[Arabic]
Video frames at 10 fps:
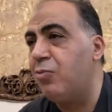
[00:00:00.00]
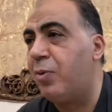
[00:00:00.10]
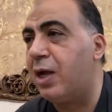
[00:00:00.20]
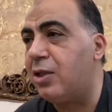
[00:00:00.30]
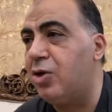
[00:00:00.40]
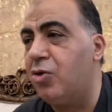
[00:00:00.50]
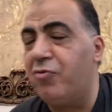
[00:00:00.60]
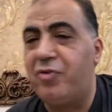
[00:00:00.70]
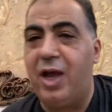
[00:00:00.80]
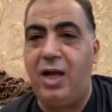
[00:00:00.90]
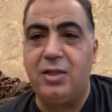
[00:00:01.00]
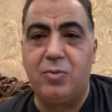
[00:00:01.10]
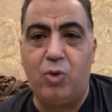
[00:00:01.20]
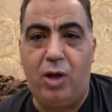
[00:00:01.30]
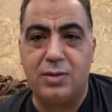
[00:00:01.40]
مباراة اليوم فيها
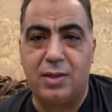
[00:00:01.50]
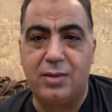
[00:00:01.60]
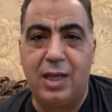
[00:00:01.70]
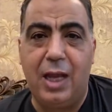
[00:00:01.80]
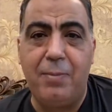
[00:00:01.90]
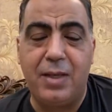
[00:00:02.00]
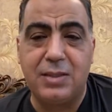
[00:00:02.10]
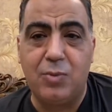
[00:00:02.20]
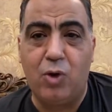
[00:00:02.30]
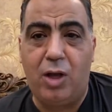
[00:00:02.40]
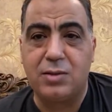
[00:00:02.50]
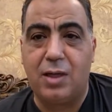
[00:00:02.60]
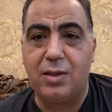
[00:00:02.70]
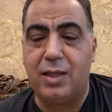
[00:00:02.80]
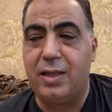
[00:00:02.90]
عدة ملاحظات، أهم هذه
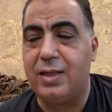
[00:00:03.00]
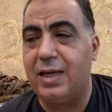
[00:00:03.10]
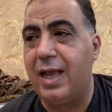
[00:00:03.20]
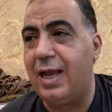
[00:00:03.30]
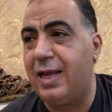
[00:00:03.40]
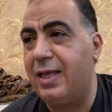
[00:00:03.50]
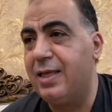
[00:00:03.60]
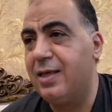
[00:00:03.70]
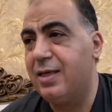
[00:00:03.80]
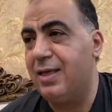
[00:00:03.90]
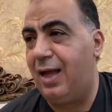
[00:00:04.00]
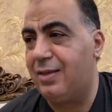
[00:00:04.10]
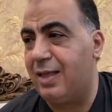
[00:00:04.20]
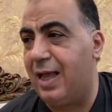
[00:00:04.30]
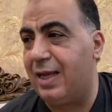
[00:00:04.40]
الملاحظات أن النادي الأهلي
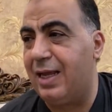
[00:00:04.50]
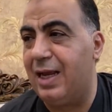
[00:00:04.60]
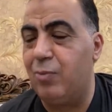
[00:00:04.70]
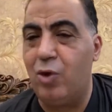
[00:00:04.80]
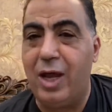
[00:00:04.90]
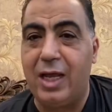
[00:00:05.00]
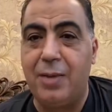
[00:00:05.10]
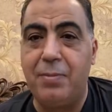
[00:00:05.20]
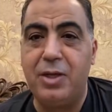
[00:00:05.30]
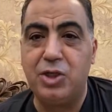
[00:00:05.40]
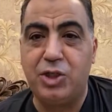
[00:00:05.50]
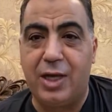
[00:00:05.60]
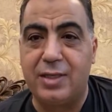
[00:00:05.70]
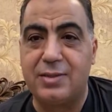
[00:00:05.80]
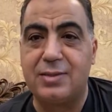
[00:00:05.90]
يحتاج إلى مهاجم
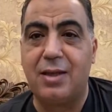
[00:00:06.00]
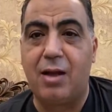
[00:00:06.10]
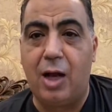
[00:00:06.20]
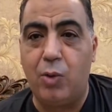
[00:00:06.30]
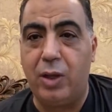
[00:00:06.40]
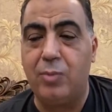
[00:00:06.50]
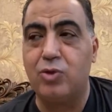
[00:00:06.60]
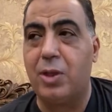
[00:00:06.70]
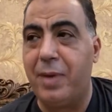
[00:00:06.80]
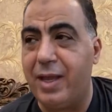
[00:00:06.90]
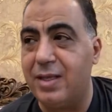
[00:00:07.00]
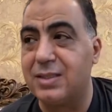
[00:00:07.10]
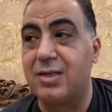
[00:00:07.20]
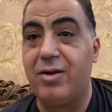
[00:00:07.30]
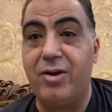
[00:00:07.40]
شرس، قوي،
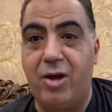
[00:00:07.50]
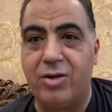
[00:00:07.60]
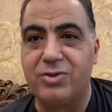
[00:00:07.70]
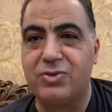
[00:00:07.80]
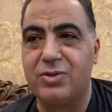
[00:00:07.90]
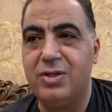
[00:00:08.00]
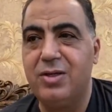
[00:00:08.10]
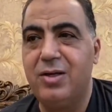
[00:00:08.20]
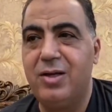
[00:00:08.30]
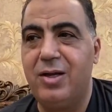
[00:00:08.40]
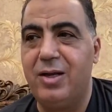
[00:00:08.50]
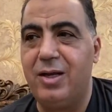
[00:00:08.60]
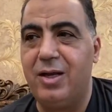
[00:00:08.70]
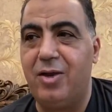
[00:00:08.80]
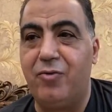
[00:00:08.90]
متميز، قناص، آه،
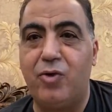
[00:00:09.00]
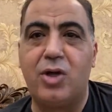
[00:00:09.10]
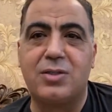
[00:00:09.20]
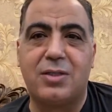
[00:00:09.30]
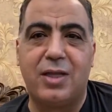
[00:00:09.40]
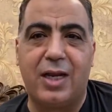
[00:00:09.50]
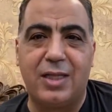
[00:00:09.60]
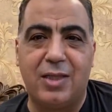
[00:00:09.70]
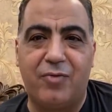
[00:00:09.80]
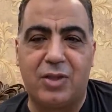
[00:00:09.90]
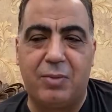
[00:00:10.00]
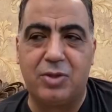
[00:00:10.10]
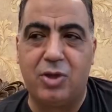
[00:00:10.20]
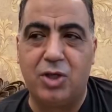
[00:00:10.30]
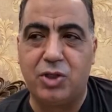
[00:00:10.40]
آه، فرص كتيرة جدا في ال
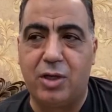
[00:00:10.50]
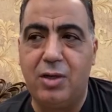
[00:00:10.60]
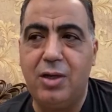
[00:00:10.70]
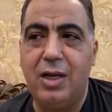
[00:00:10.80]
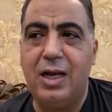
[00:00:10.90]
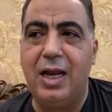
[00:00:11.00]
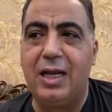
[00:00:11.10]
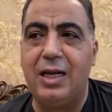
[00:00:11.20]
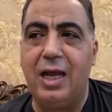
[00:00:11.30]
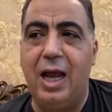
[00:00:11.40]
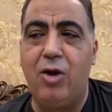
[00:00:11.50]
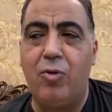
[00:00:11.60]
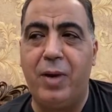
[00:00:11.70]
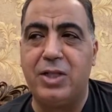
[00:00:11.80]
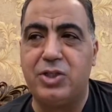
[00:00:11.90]
18 لكن أليو
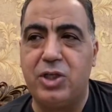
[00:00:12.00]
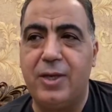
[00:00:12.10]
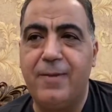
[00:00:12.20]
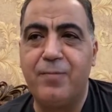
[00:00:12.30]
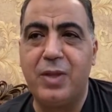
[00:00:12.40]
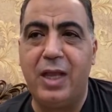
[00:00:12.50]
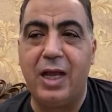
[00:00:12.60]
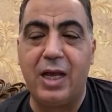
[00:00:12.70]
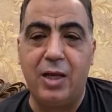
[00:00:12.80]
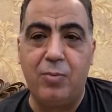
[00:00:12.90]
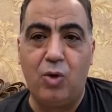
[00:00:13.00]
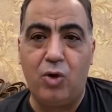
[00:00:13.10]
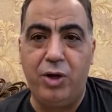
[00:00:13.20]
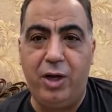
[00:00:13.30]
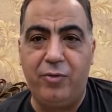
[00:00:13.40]
بادجي آه، غير
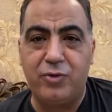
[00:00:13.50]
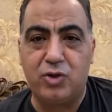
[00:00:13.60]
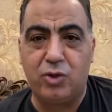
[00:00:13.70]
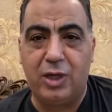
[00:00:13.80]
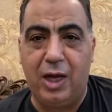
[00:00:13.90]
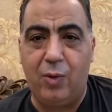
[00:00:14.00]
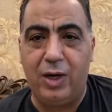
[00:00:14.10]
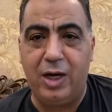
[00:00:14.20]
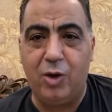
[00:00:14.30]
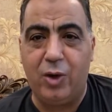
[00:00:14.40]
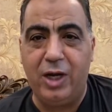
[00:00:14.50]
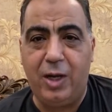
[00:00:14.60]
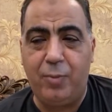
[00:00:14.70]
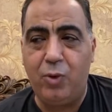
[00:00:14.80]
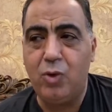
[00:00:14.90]
مقنع في الشوط الأول اللي هو
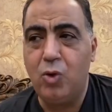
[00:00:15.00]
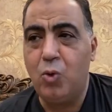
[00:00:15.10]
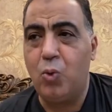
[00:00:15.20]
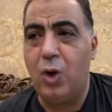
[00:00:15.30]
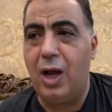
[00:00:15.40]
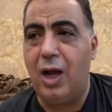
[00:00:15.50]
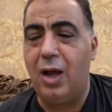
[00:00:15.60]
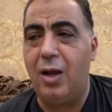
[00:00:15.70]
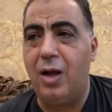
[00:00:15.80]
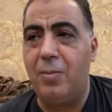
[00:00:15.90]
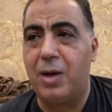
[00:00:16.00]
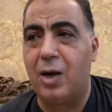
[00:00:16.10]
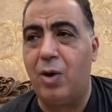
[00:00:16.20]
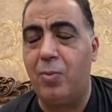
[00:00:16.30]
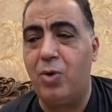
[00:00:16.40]
لعبه
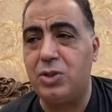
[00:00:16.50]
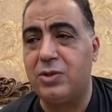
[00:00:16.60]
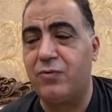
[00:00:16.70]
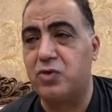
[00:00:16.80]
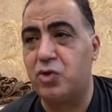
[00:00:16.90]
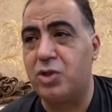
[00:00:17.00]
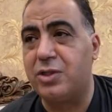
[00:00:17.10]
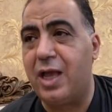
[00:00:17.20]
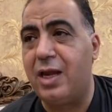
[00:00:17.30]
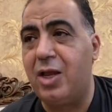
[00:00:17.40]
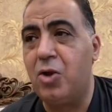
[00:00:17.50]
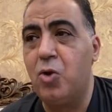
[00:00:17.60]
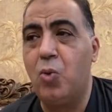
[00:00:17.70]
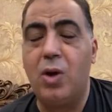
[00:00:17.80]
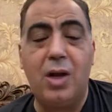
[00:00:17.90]
ومروان محسن في الشوط الثاني
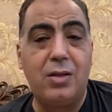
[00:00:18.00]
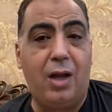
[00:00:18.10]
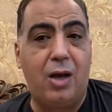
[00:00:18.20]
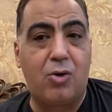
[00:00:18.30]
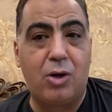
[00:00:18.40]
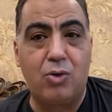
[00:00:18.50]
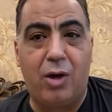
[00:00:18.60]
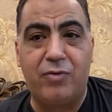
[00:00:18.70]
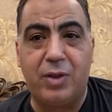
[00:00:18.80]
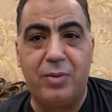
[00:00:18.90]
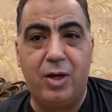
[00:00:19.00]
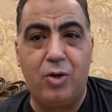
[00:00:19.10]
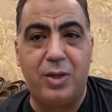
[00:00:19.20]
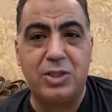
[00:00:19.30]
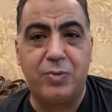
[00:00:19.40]
والله تحركاته أفضل من
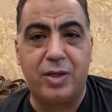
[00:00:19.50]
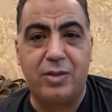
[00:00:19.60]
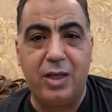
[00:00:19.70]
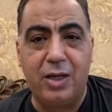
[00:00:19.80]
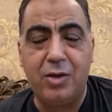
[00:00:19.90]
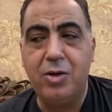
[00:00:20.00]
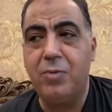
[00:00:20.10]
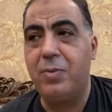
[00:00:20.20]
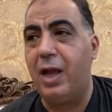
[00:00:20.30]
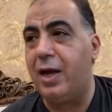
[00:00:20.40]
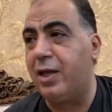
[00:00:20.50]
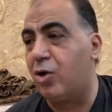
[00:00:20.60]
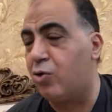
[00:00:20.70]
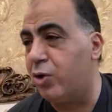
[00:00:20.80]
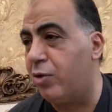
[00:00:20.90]
أليو بادجي بكتير، يعني
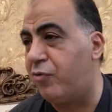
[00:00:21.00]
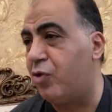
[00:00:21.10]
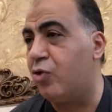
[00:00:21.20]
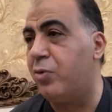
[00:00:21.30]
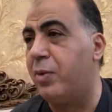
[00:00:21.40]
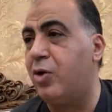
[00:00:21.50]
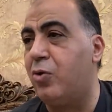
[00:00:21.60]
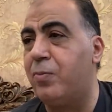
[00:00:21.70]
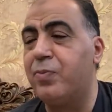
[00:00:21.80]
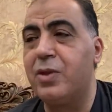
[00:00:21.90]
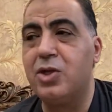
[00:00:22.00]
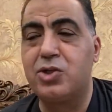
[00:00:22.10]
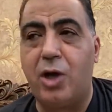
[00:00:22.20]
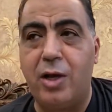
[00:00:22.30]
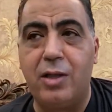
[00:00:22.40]
الجون في جون منهم
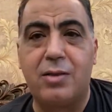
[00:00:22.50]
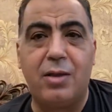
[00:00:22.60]
شايط